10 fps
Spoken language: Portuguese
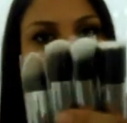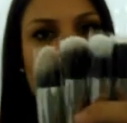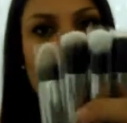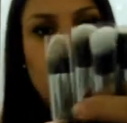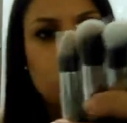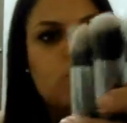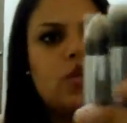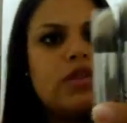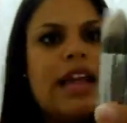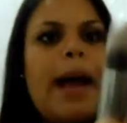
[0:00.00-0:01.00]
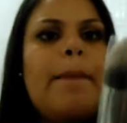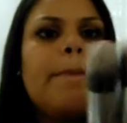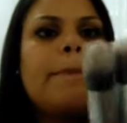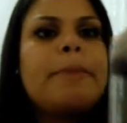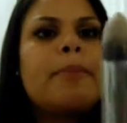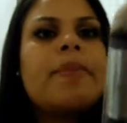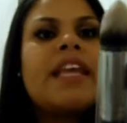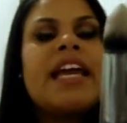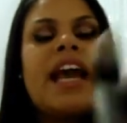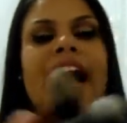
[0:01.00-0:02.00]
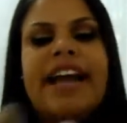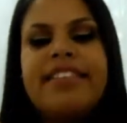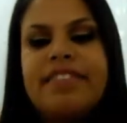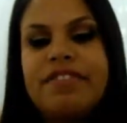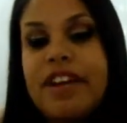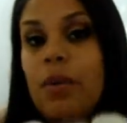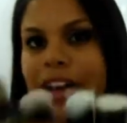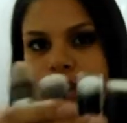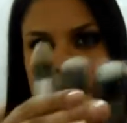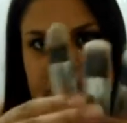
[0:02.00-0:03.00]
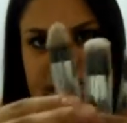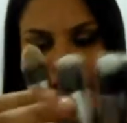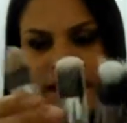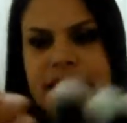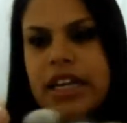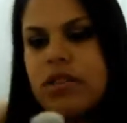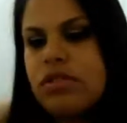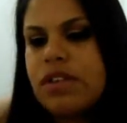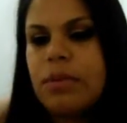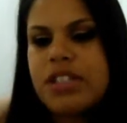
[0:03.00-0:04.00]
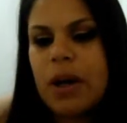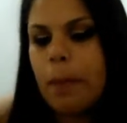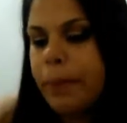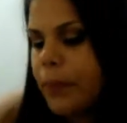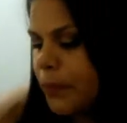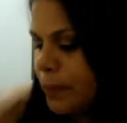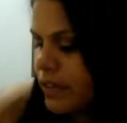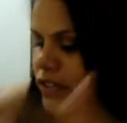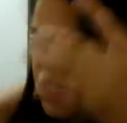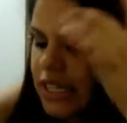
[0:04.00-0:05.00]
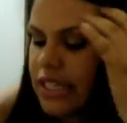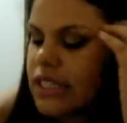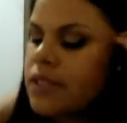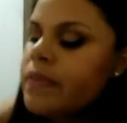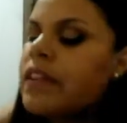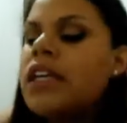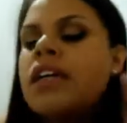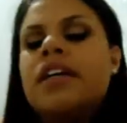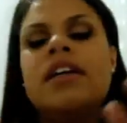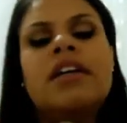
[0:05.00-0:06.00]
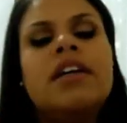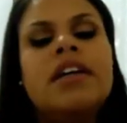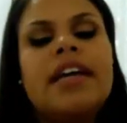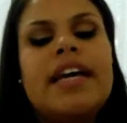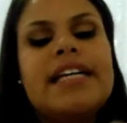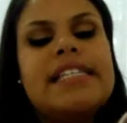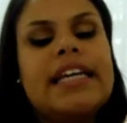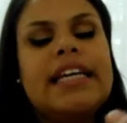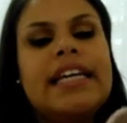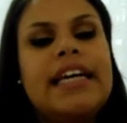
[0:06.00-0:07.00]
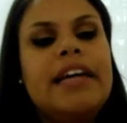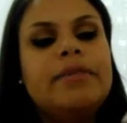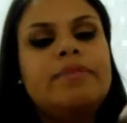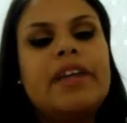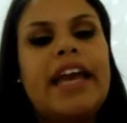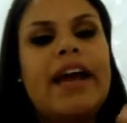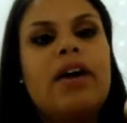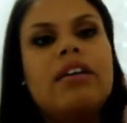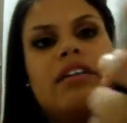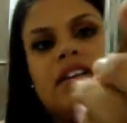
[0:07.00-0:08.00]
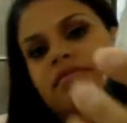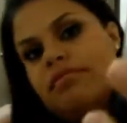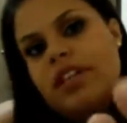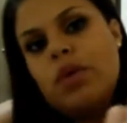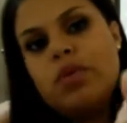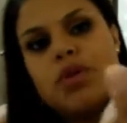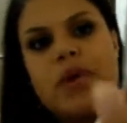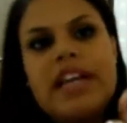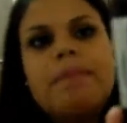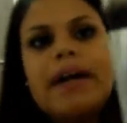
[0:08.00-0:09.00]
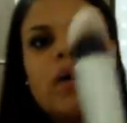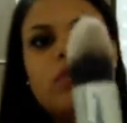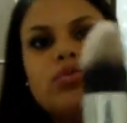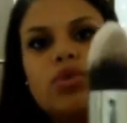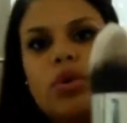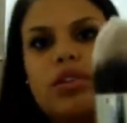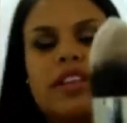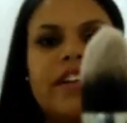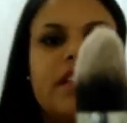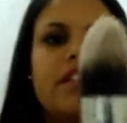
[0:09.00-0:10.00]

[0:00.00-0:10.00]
para rosto, tá? Aí vem quatro pincéisinhos, eu vou mostrar um por um pra vocês. Esse aqui, eu, é eu uso ele pra contorno, tá vendo?